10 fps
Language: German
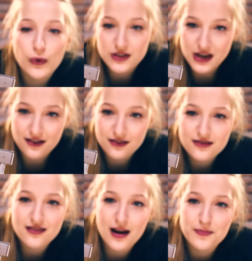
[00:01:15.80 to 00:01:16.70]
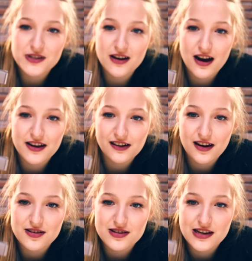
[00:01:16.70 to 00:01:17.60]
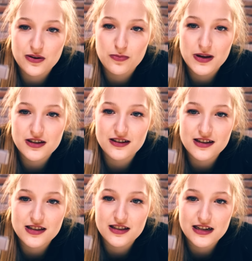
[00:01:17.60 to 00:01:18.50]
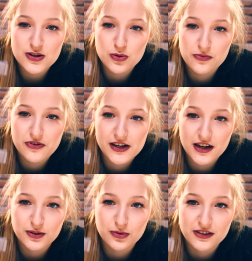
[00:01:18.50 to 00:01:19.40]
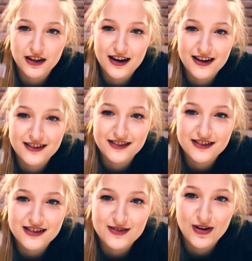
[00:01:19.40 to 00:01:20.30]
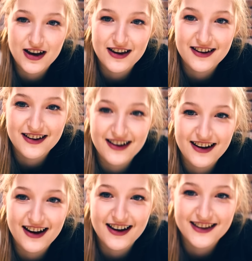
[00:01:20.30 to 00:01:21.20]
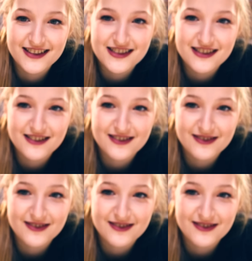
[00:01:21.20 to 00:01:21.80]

Und dann habt ihr ein kleines Lego-Männchen, das jetzt gleich umfällt. Achtung, drei, zwei, eins.